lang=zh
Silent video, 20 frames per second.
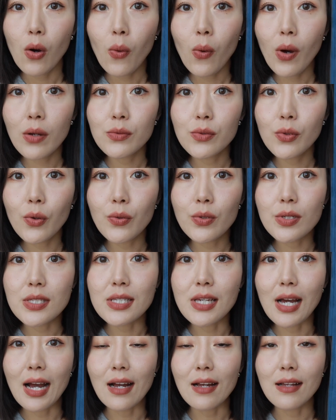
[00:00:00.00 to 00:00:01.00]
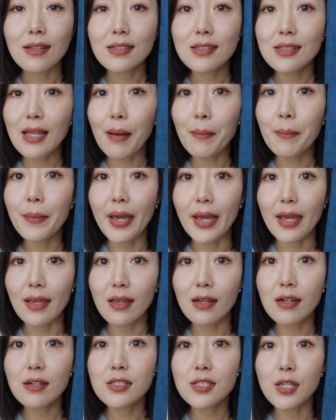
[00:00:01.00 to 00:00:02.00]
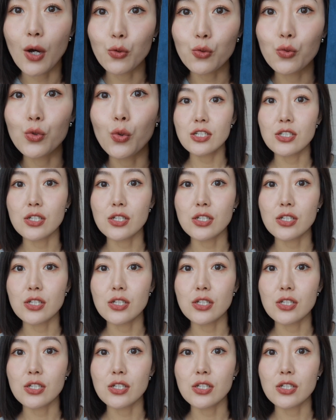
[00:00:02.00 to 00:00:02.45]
晃动一下，它每一个角度的